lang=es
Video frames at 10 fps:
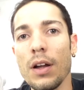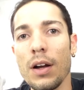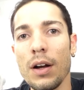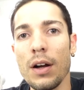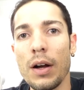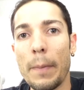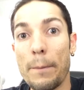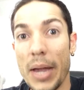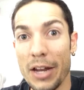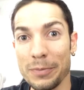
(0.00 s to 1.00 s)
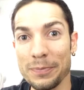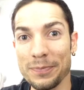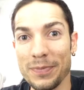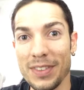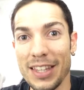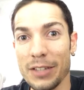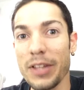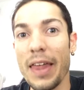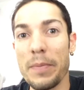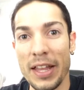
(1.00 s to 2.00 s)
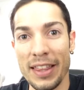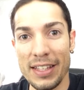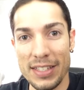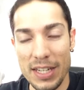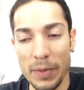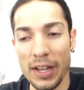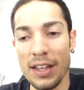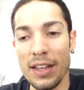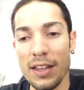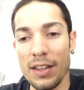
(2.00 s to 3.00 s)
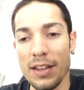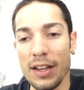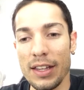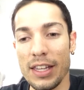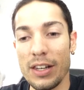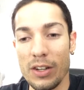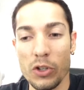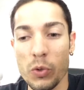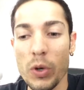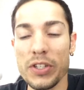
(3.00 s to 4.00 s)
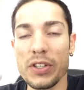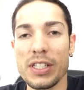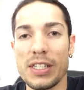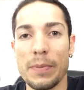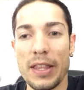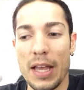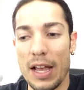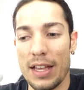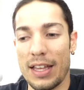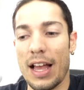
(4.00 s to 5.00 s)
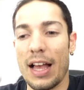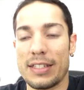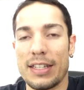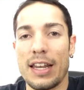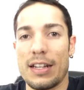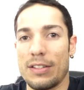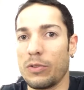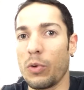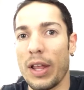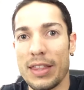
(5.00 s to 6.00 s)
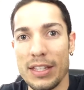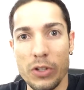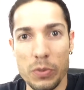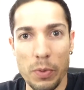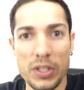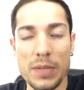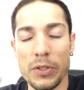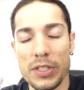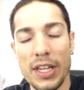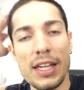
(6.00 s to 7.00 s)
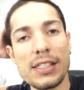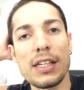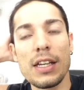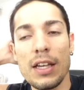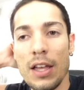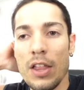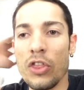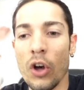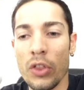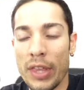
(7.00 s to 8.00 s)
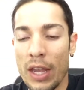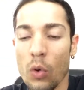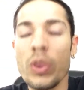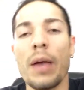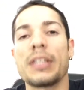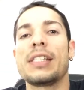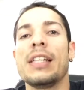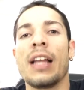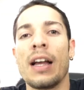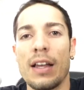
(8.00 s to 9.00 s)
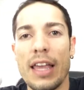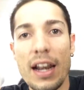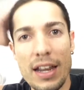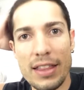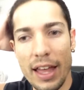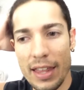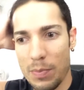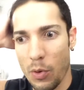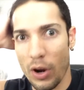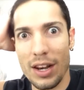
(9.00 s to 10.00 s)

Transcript: pero tiene una demanda encima y los juicios se van a hacer durante estos próximos días, donde una vecina, irritada por